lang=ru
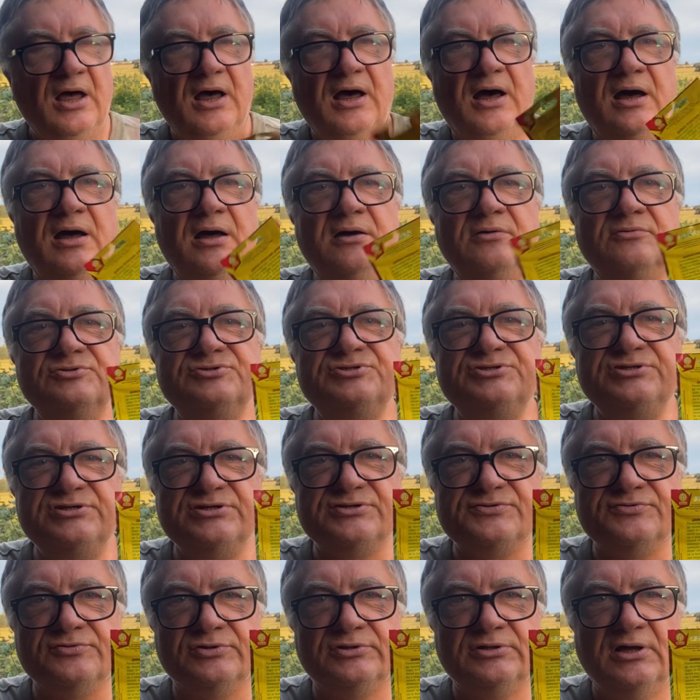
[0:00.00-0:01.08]
а вот
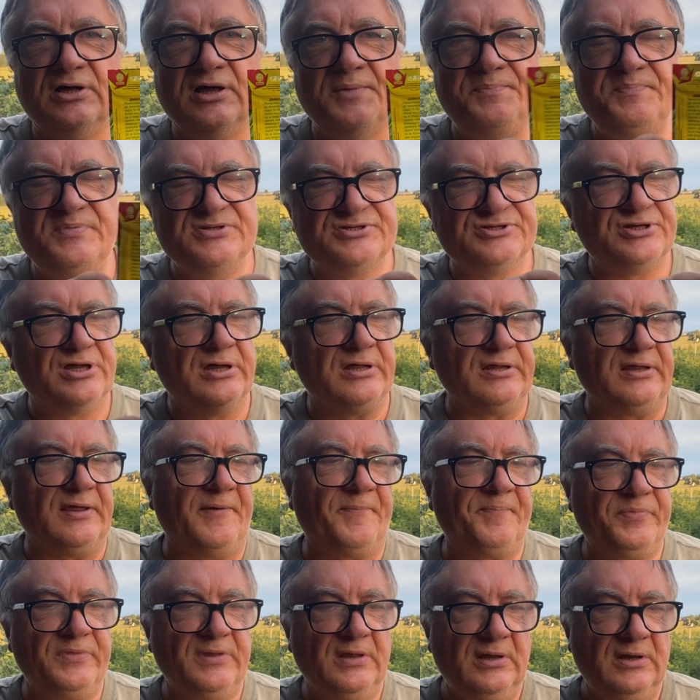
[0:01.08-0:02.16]
здесь вот описание.